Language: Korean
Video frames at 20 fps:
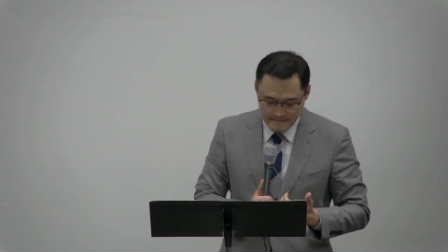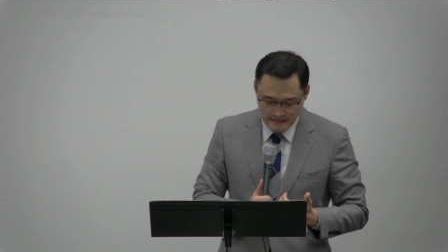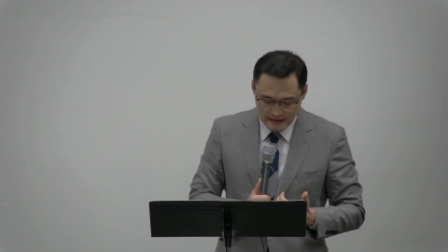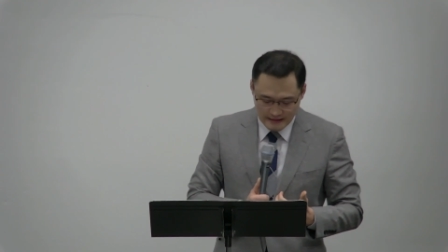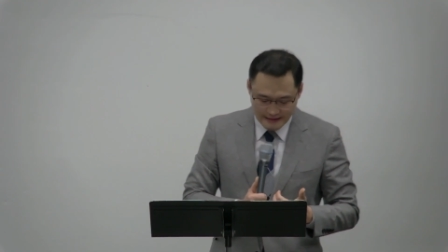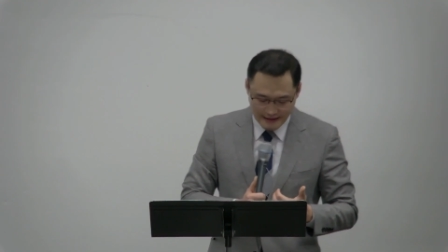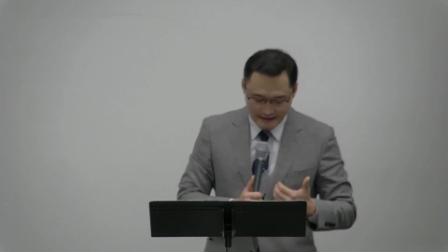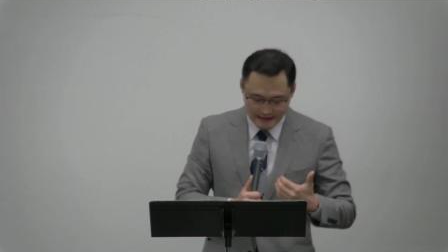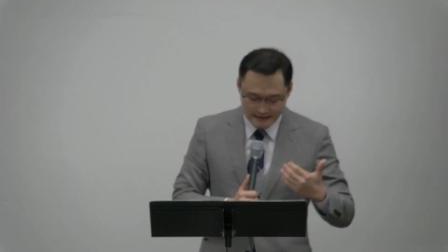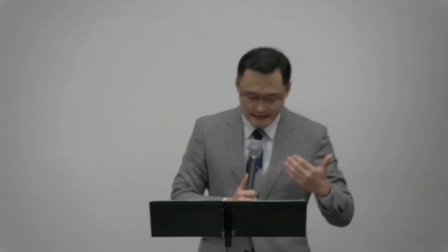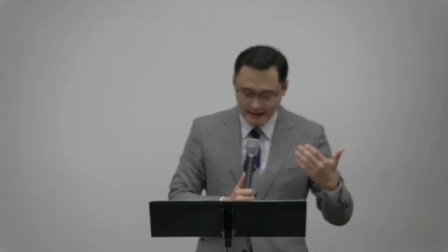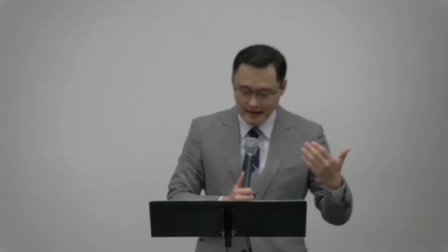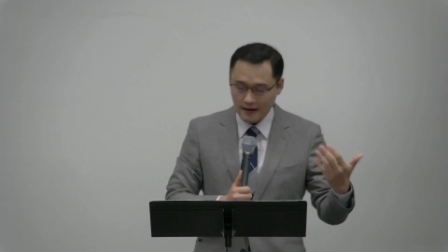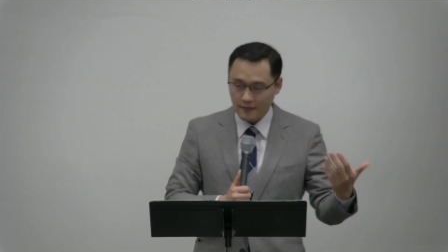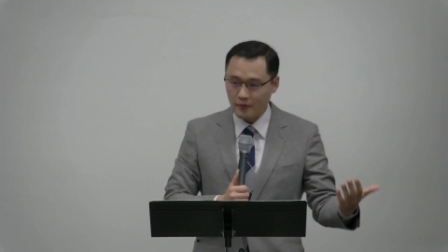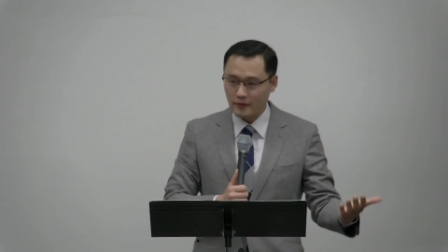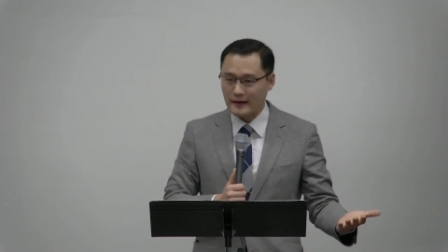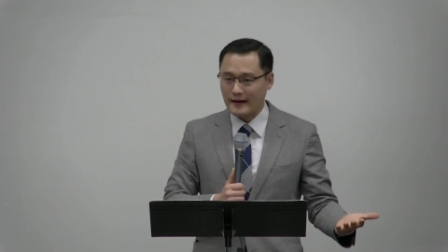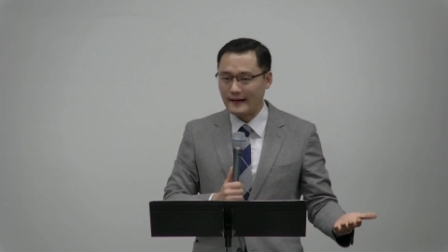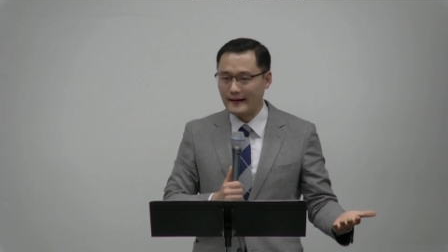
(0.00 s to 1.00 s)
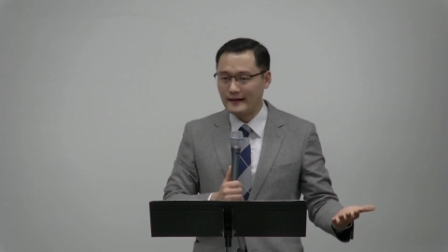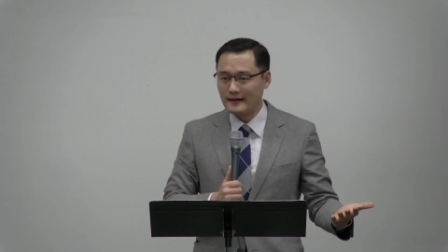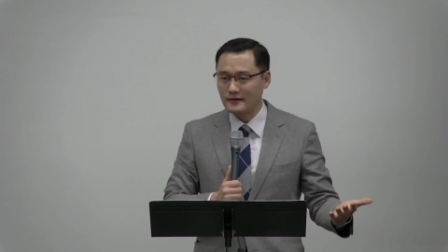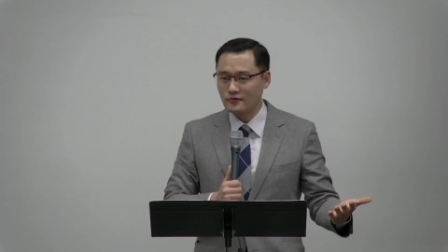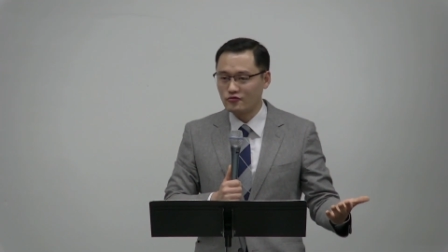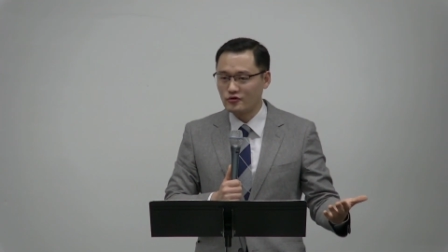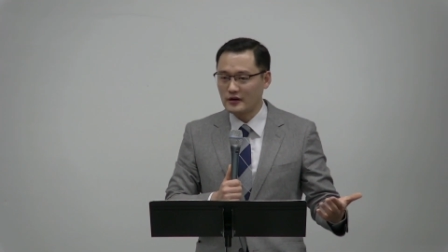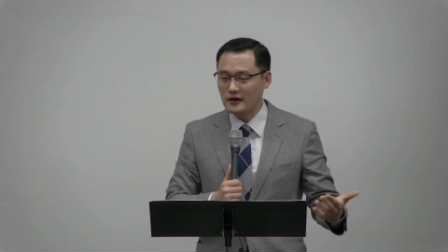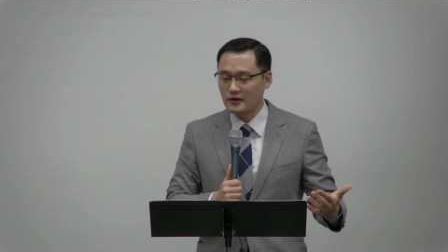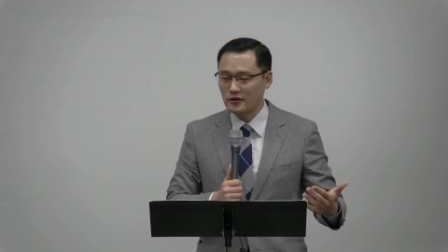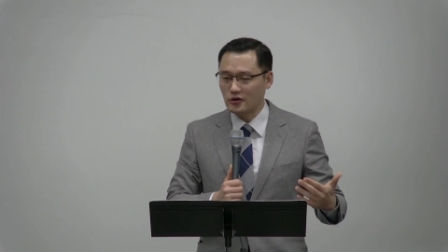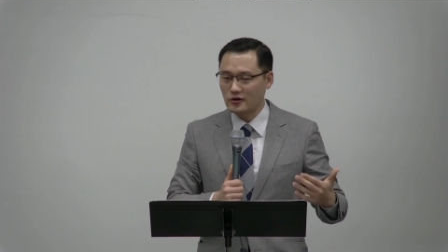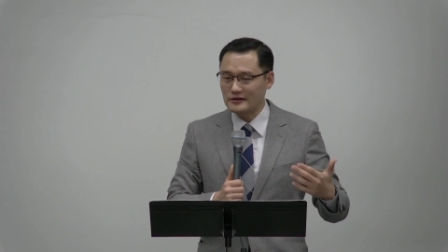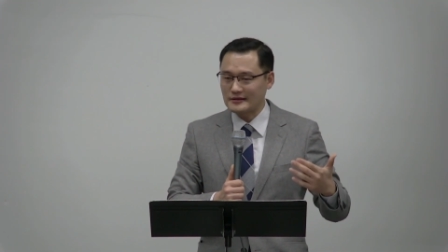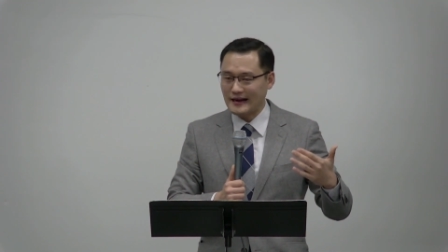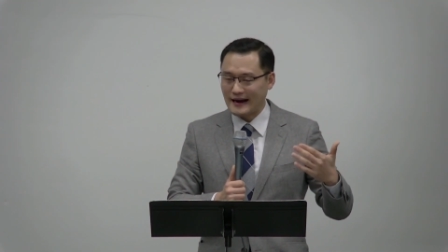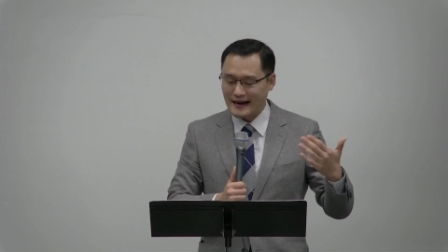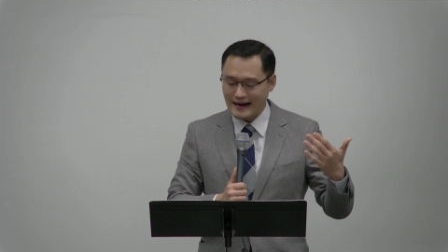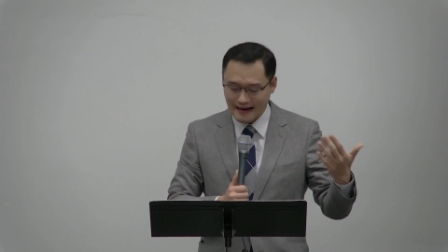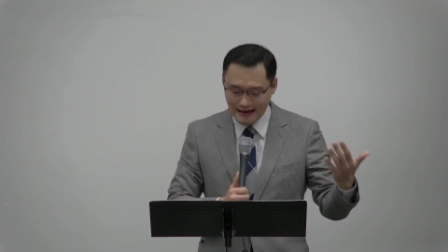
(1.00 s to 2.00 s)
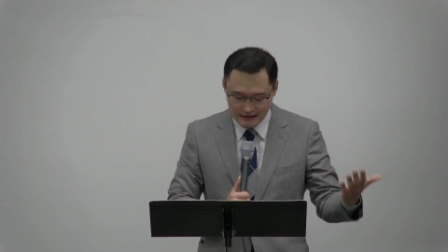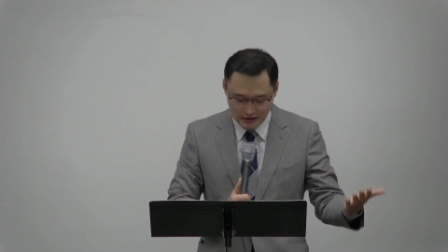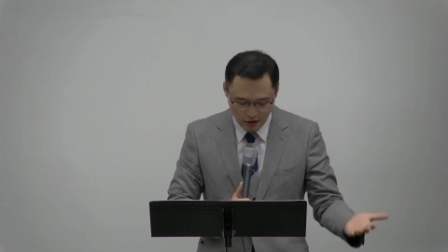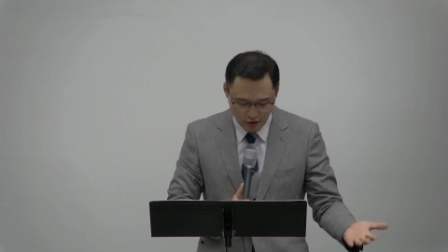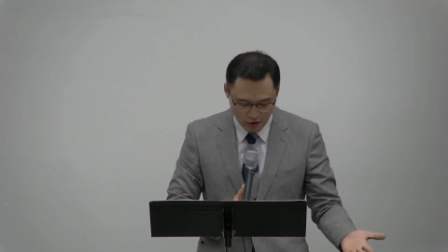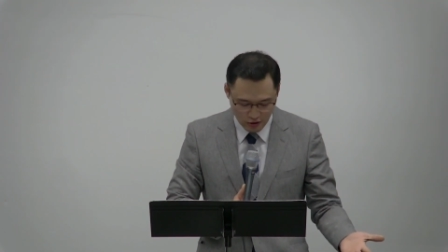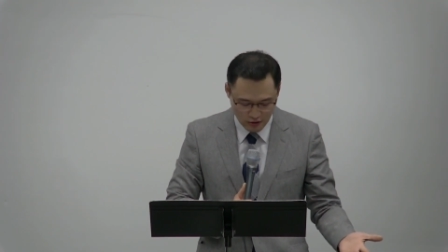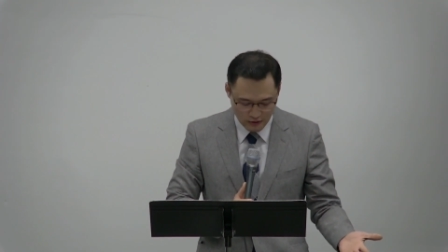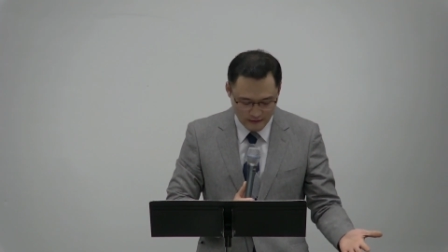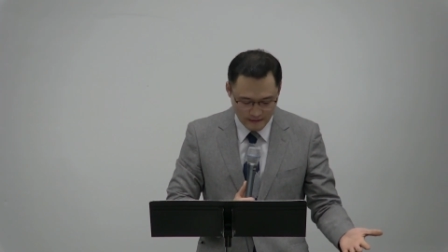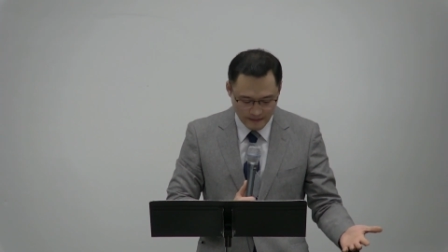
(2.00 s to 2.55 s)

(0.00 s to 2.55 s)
다른 사람보다 우리가 더 잘나서